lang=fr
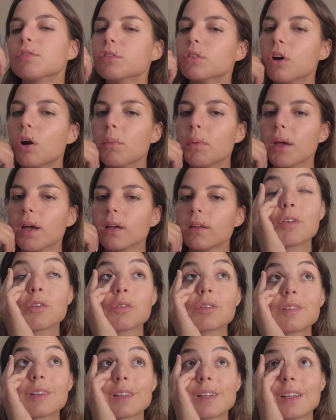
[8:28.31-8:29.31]
qu'il faut dormir. Le
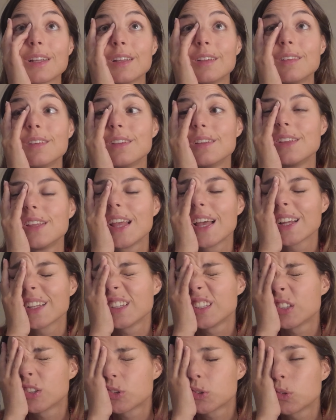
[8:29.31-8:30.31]
truc c'est que les dix
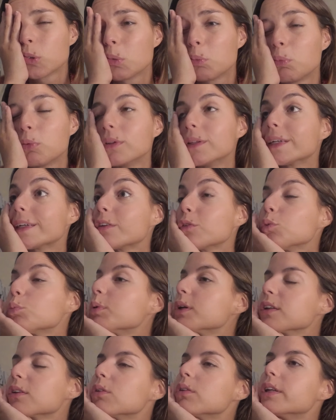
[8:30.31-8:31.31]
derniers jours, pour des raisons
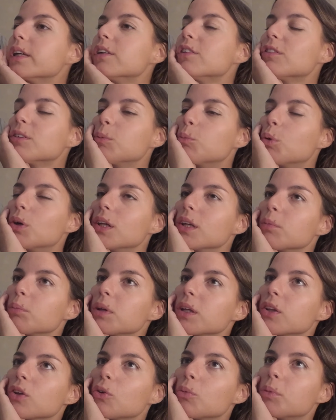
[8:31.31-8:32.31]
personnelles, j'ai moyen
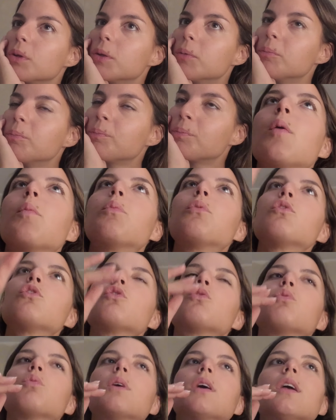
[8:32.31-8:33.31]
bien dormi. Un peu
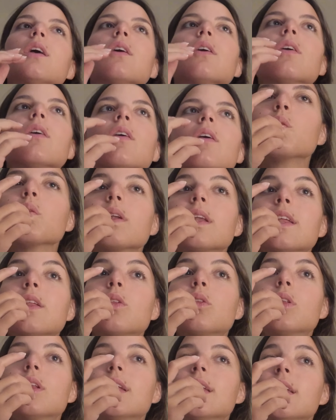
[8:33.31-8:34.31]
joué euh, sur
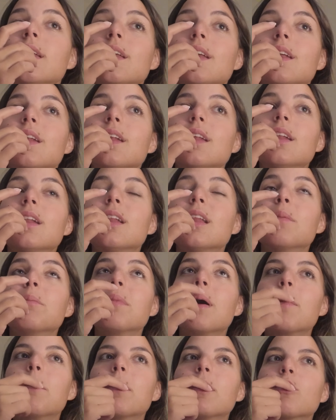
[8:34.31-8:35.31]
les,
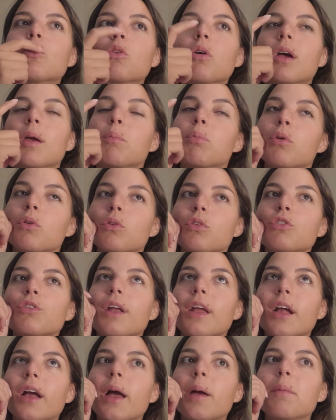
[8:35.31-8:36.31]
ma pêche quoi. Et pourtant
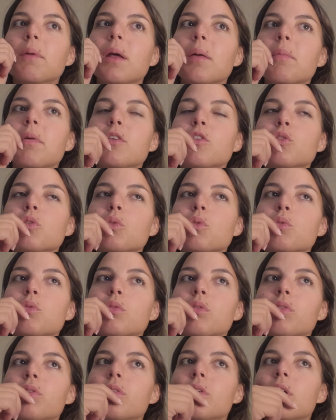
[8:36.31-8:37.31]
j'avais quand même la pêche de
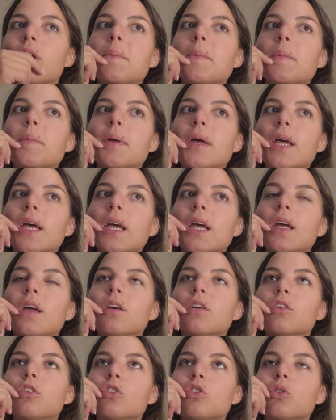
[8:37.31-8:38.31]
ouf, mais
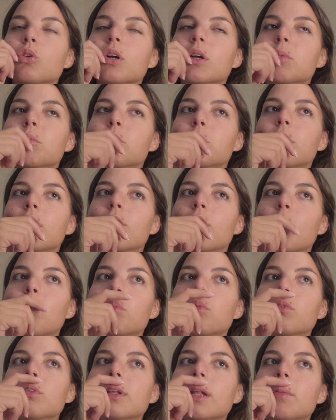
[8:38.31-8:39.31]
j'aurais pu avoir
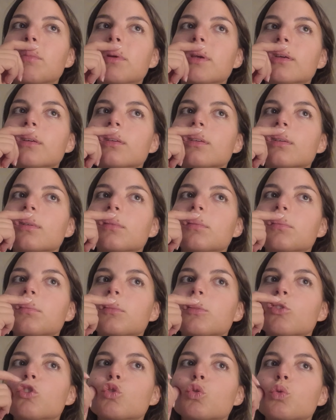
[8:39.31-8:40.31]
plus la pêche
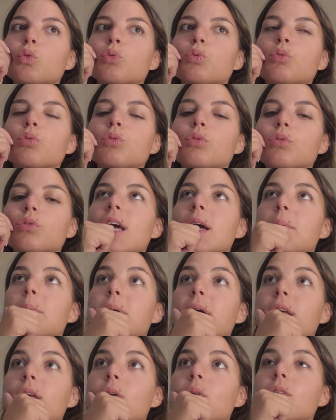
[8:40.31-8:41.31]
trouve. J'ai
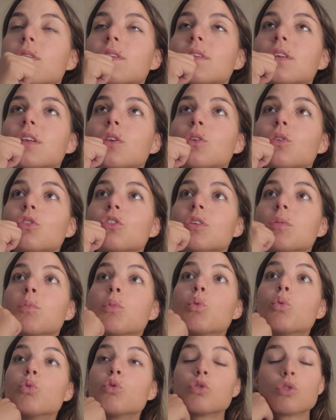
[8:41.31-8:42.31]
appris aussi que j'ai
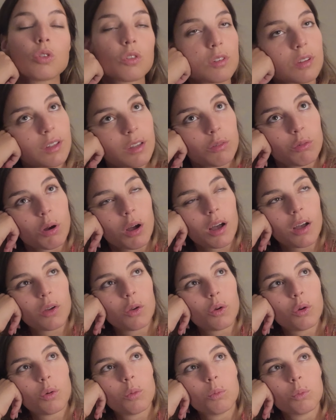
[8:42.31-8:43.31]
beaucoup de chance d'avoir
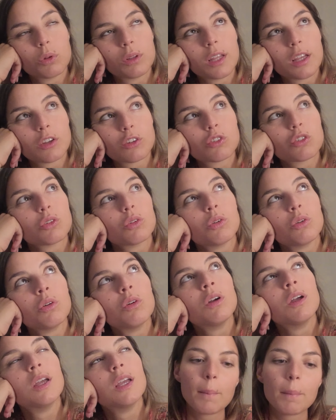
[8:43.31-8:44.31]
euh, mon
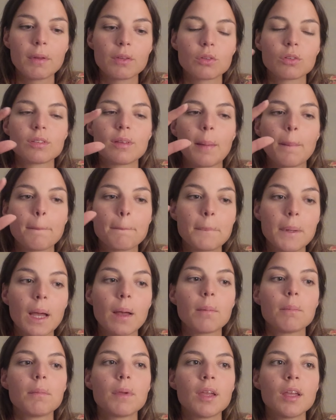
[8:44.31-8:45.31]
agent parce que ça me
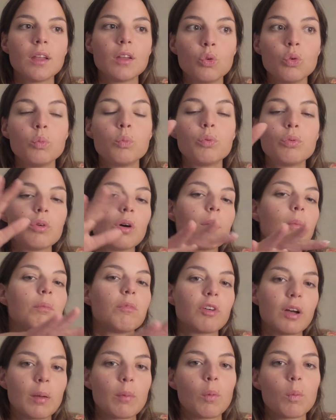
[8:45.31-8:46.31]
permet de pouvoir
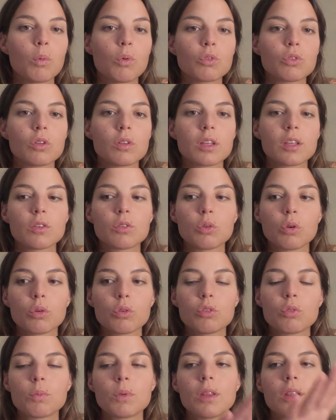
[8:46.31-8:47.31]
vraiment me concentrer sur
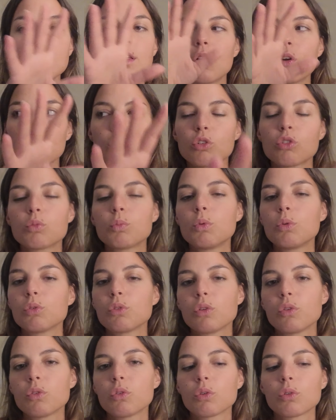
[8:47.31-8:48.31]
Usmin quand je me
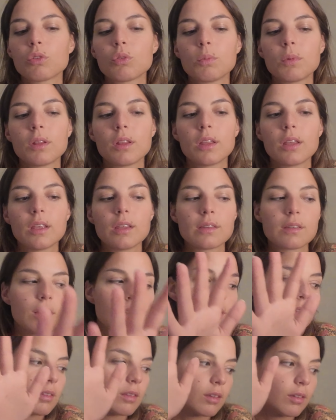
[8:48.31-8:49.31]
concentre sur Usmin. Et ça,
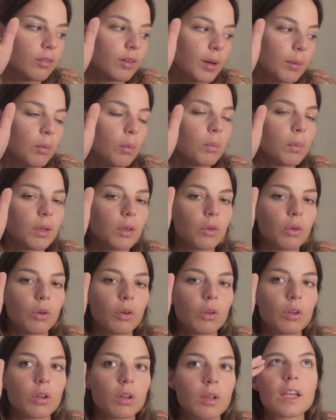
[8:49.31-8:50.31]
c'est vraiment banger.
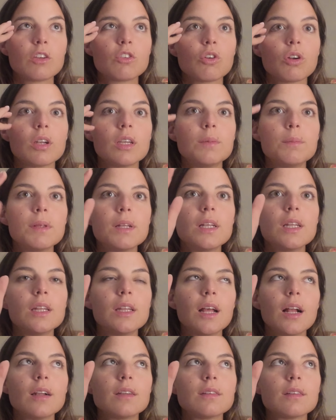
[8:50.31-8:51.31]
Et genre, limite,
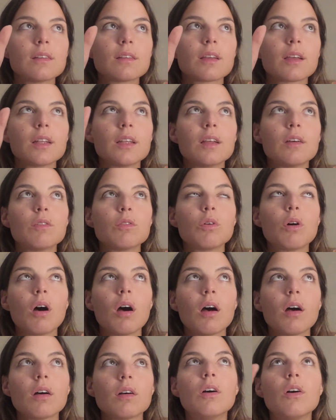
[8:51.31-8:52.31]
l'idéal, ça serait
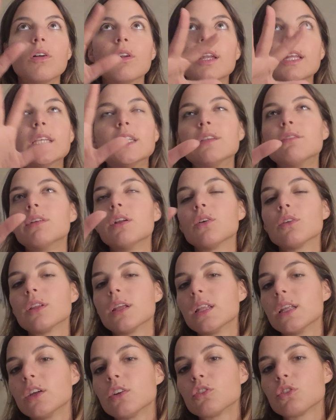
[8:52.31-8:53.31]
d'avoir euh, l'équivalent
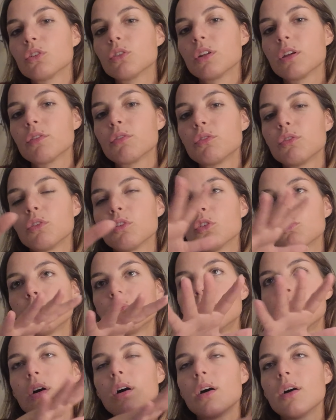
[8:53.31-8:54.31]
d'un agent d'influence
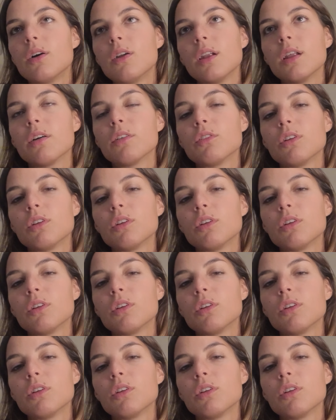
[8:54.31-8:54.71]
pour euh,